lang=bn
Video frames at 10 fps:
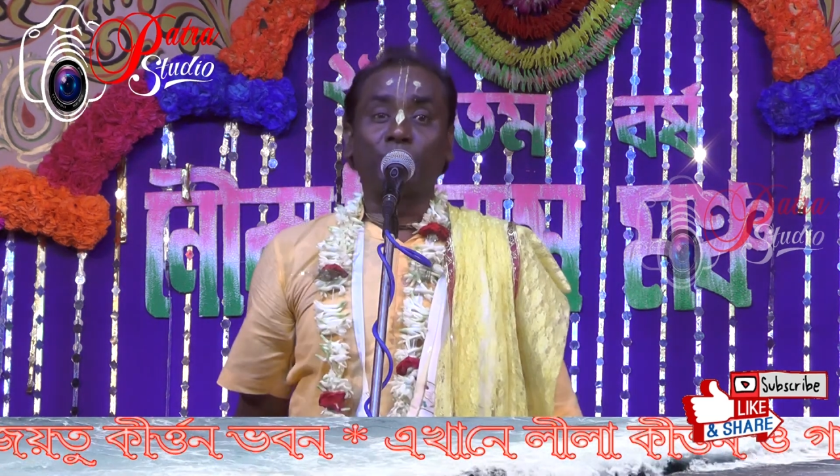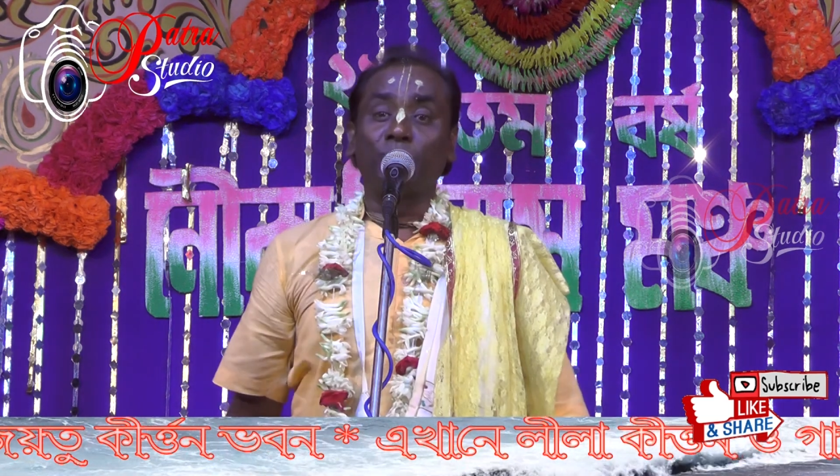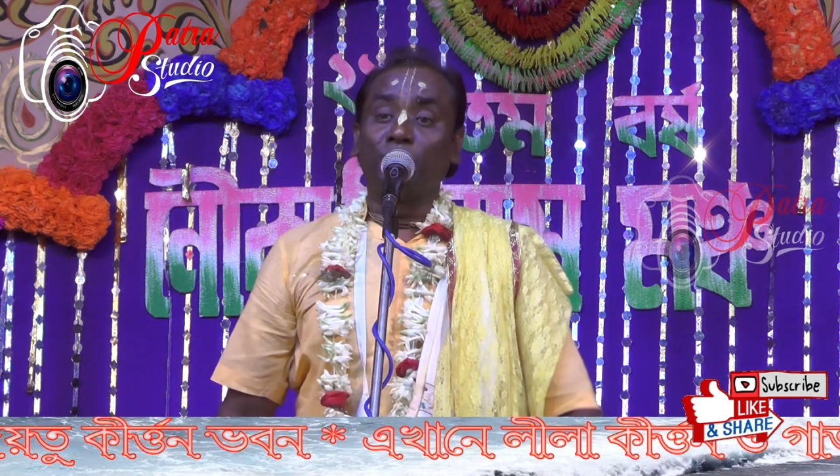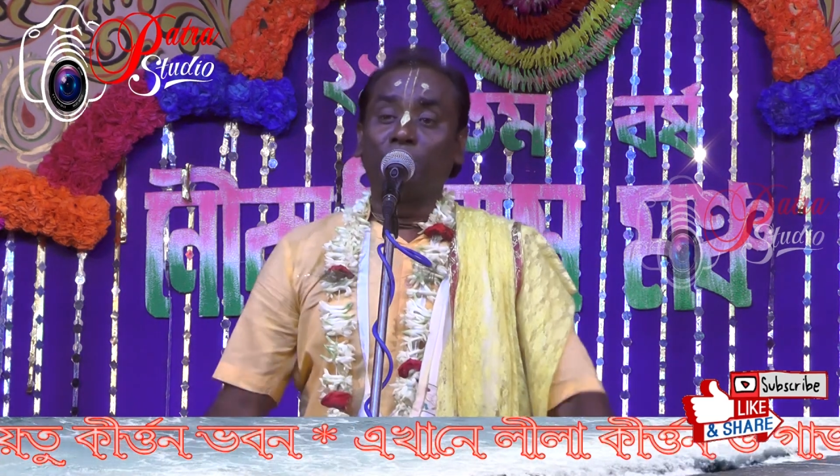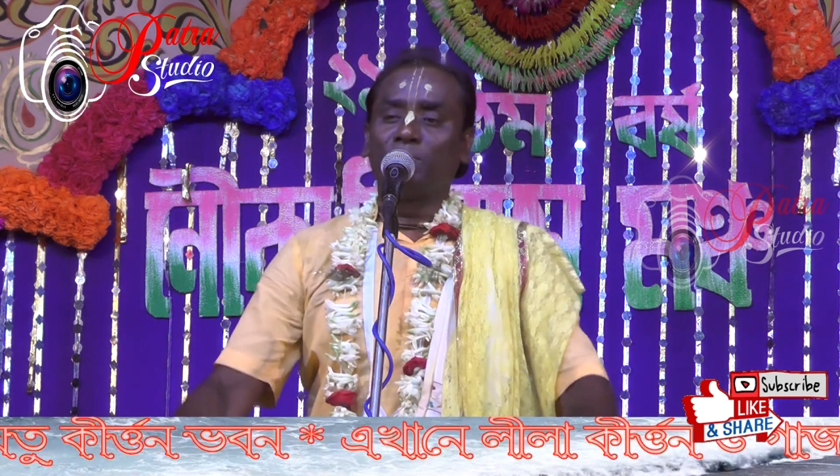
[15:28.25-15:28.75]

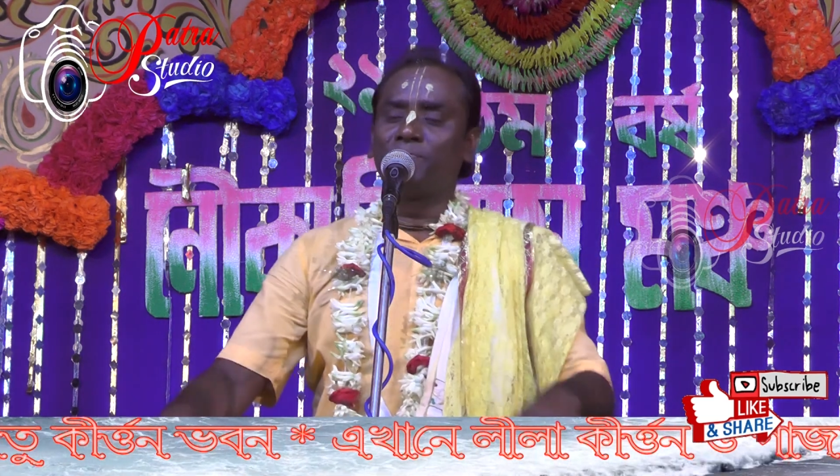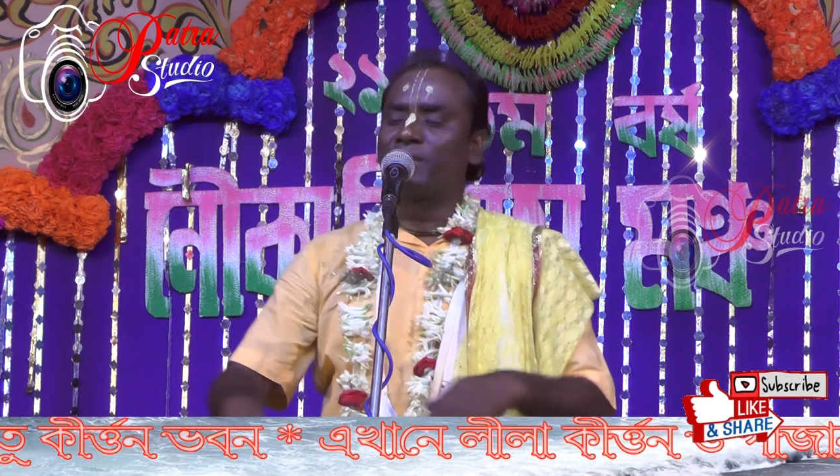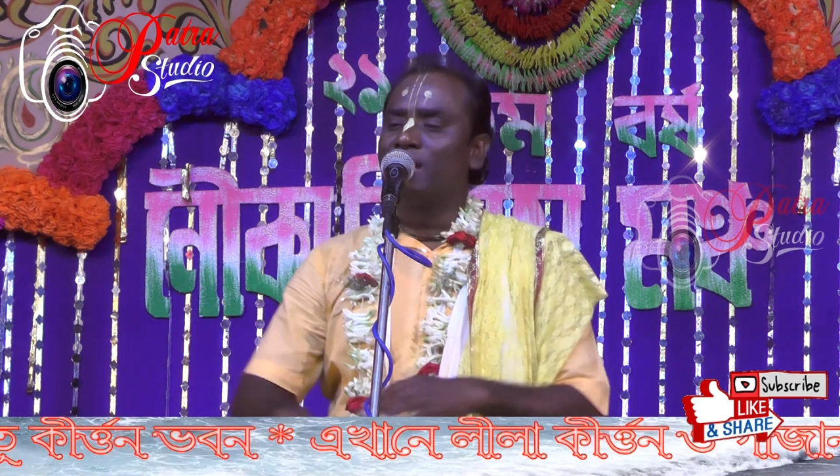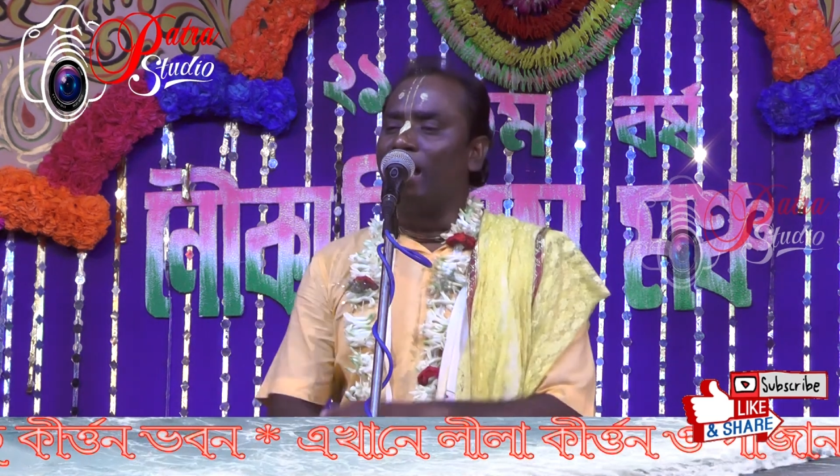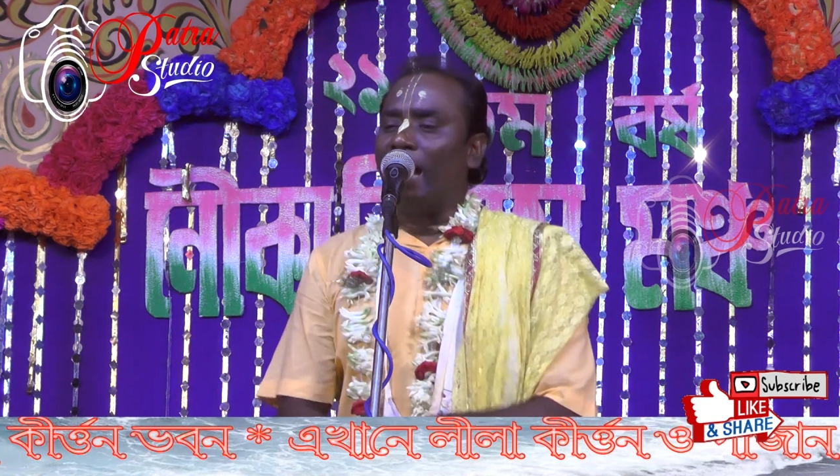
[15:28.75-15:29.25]
শুনুন
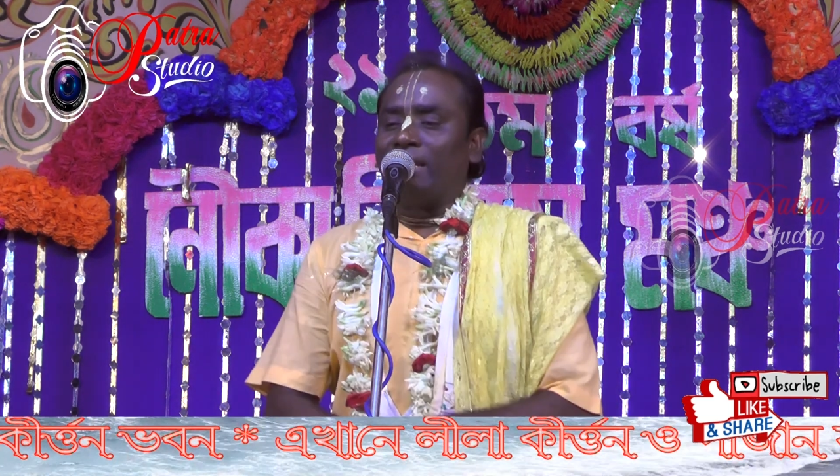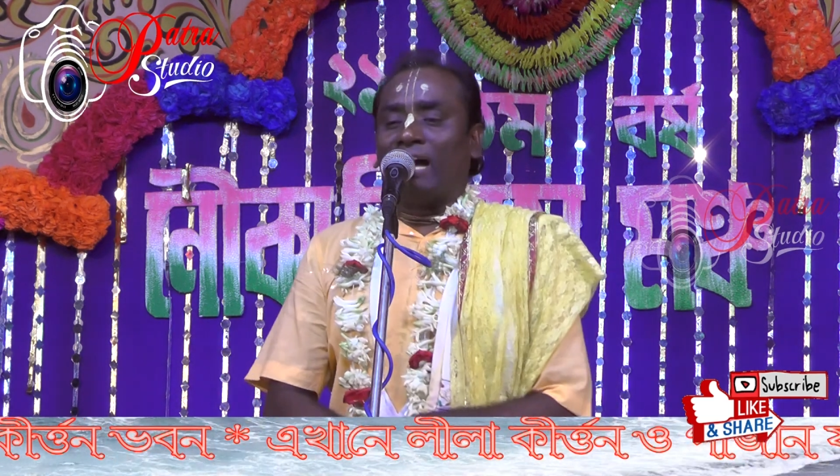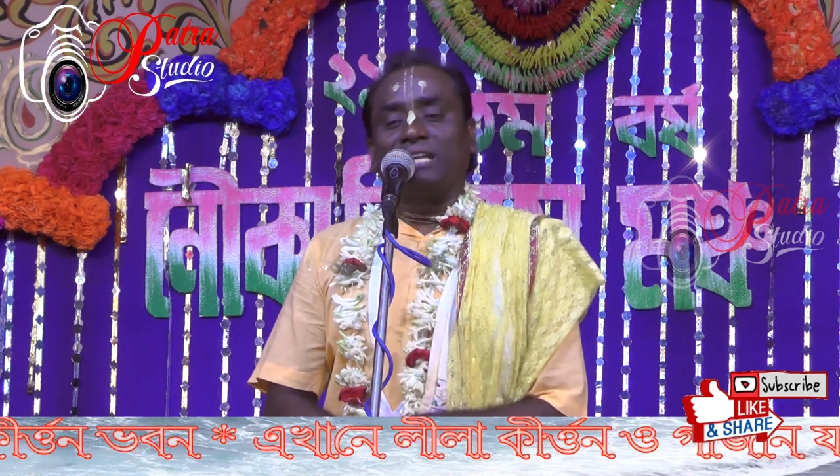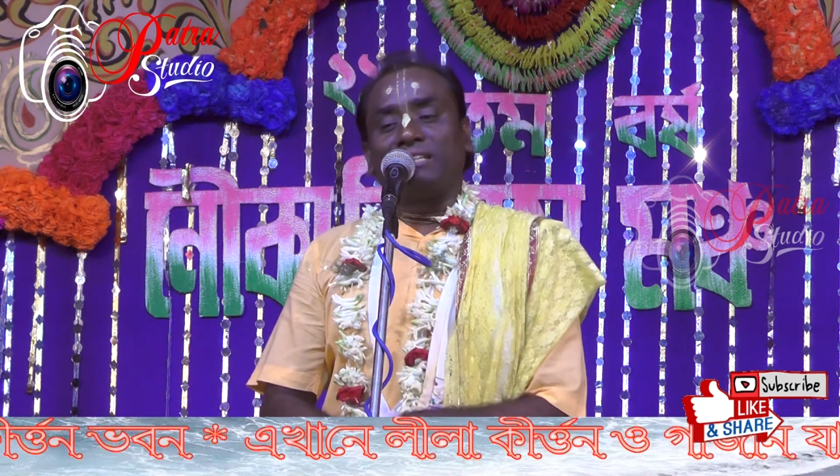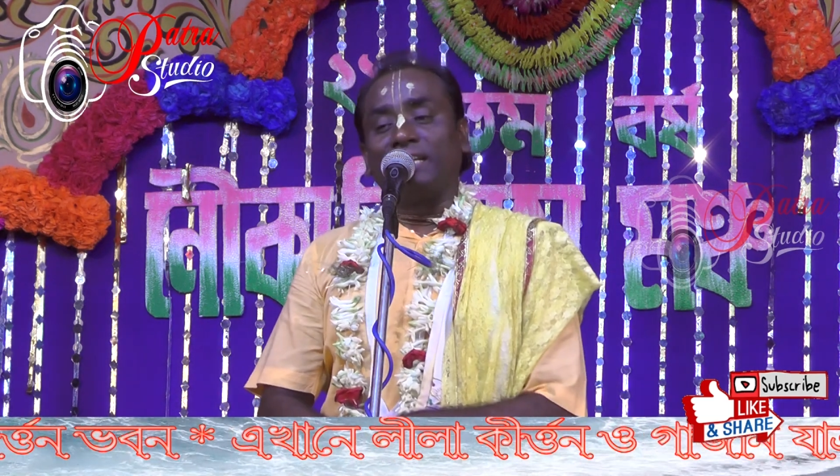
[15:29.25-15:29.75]
এই
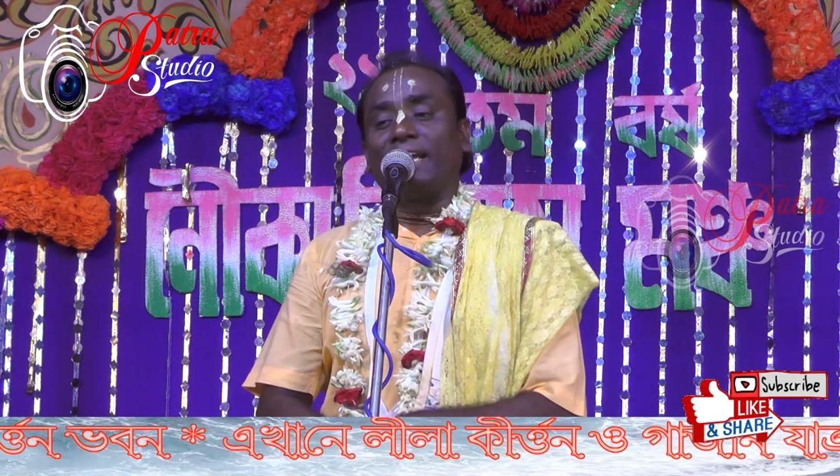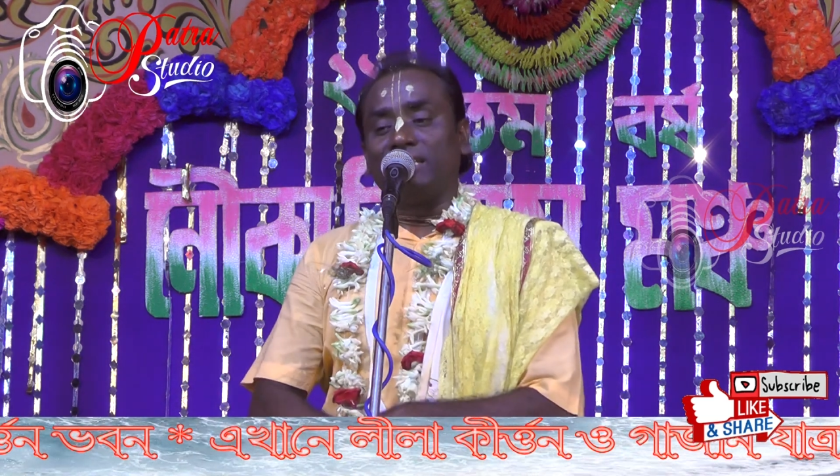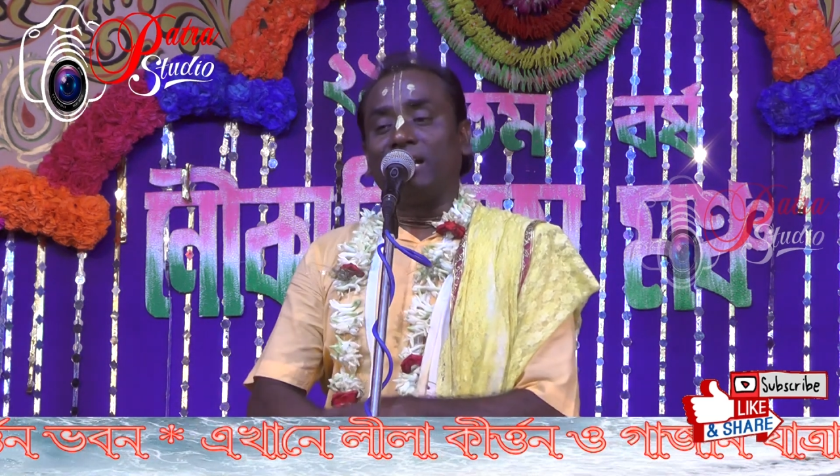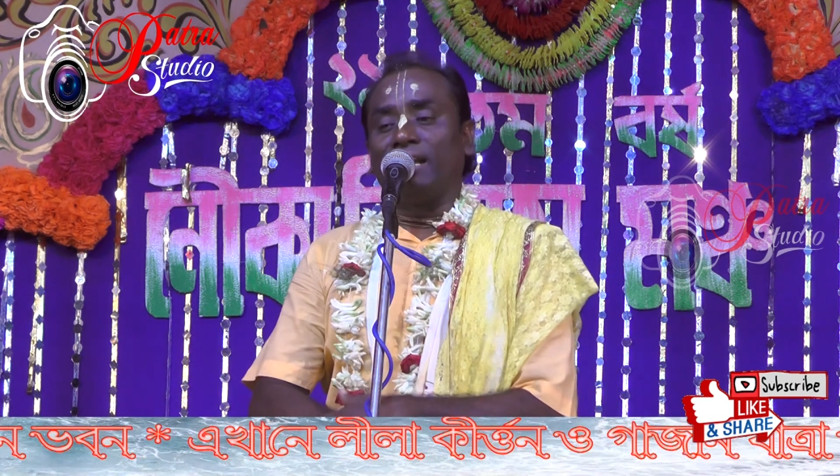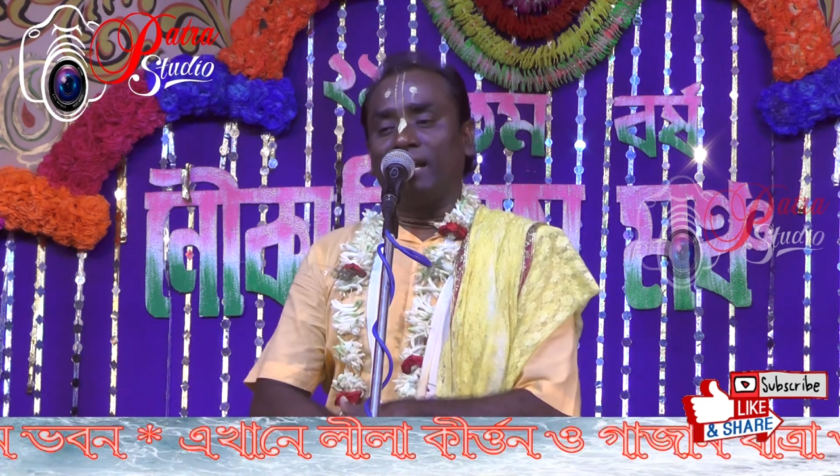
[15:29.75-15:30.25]
রাজাটি কে
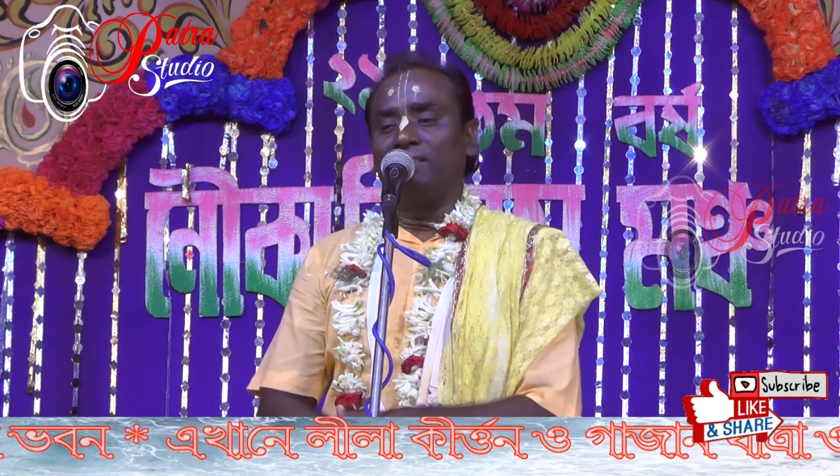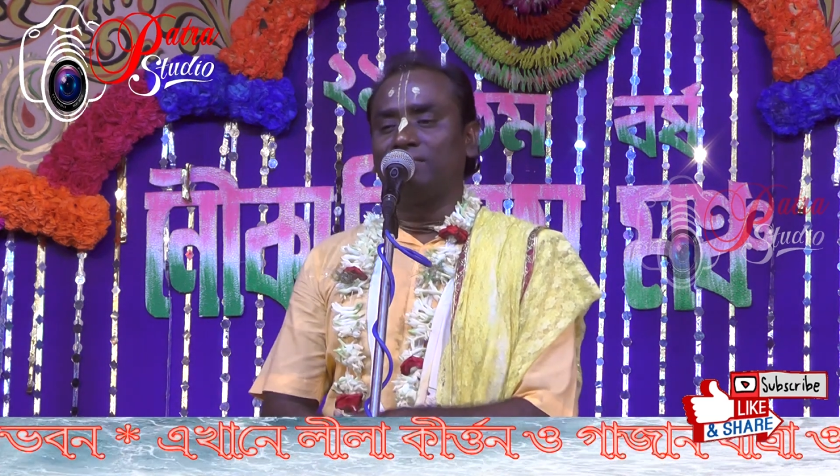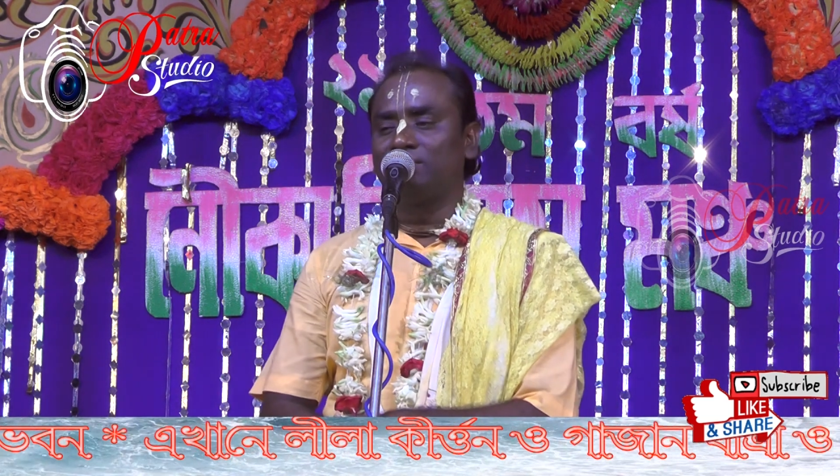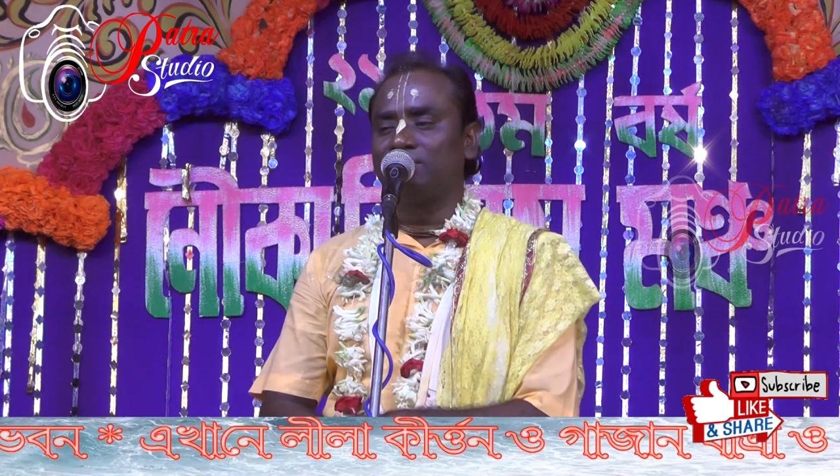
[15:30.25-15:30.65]
জানেন